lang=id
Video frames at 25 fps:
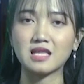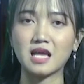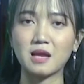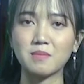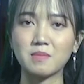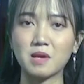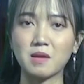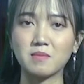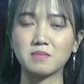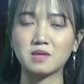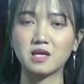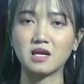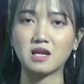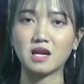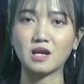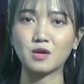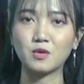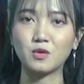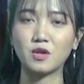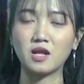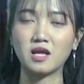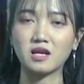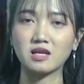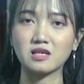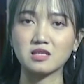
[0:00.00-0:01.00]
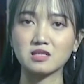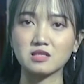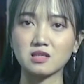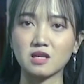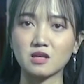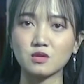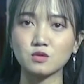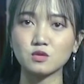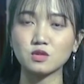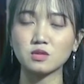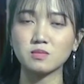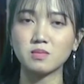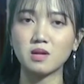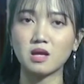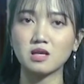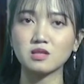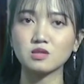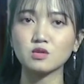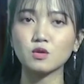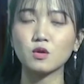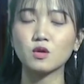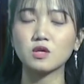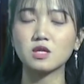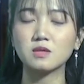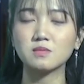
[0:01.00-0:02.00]
TMMD Reguler ke-111
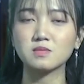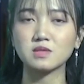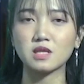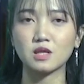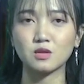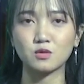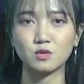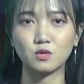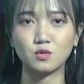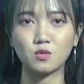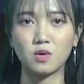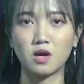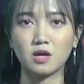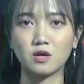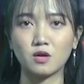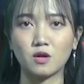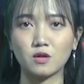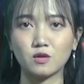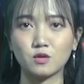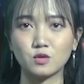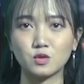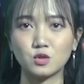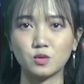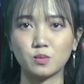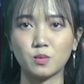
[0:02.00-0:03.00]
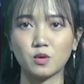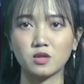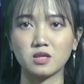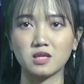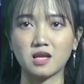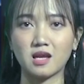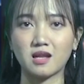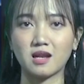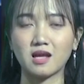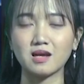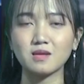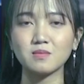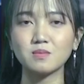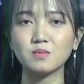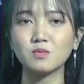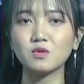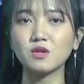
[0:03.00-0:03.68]
Kodim 1207 Pontianak